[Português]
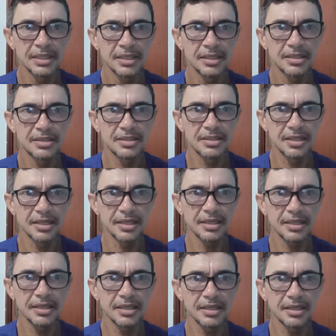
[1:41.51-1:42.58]
sem
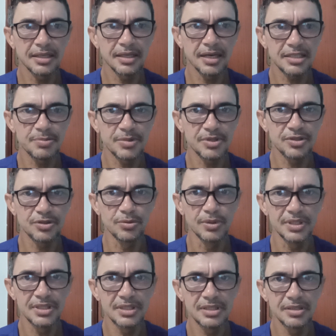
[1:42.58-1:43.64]
que as
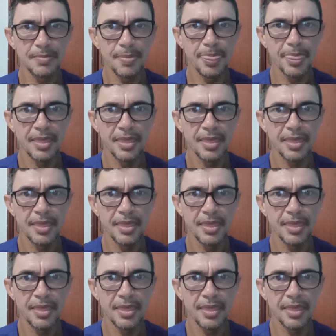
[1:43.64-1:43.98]
pessoas